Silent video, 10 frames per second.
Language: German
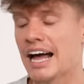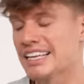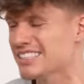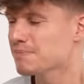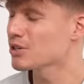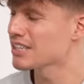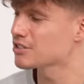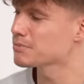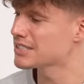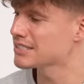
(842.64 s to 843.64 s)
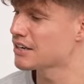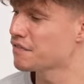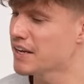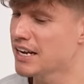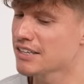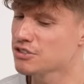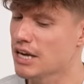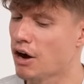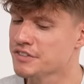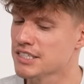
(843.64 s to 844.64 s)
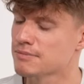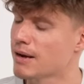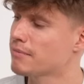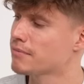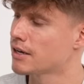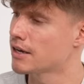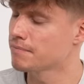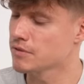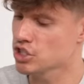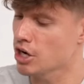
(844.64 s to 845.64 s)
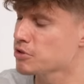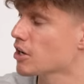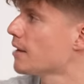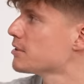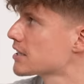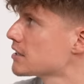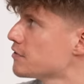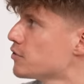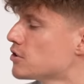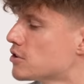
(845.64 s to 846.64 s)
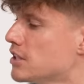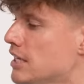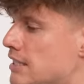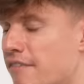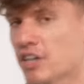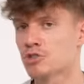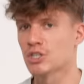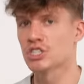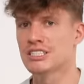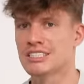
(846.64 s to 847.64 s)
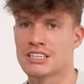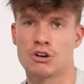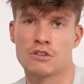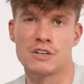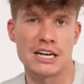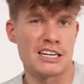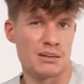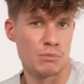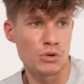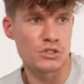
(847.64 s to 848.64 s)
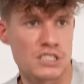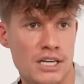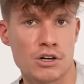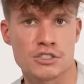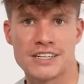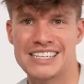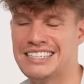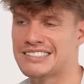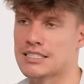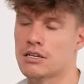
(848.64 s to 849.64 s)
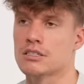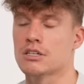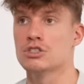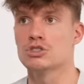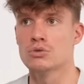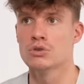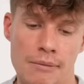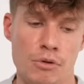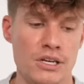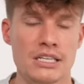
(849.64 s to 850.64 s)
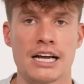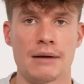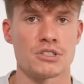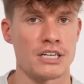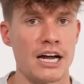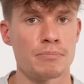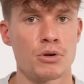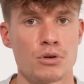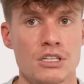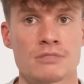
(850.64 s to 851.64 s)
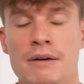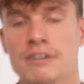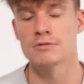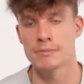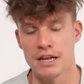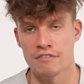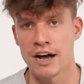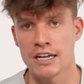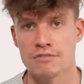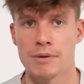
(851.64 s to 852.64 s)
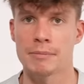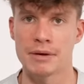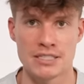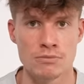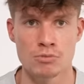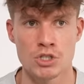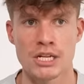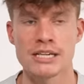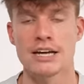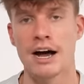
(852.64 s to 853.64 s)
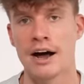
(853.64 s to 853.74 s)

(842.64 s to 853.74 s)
Klar, jedes Produkt hat so ein bisschen seine Fehler, so die Aufsätze beim ähm, Staubsauger haben nicht richtig funktioniert. Bei der Waschmaschine konnten wir den anderen Modus nicht auswählen. Hier ist der Sound jetzt auch nicht so gut. Lamborghini kam so ein Kackprodukt. Ich meine, was will man erwarten, wenn man bei Temu bestellt?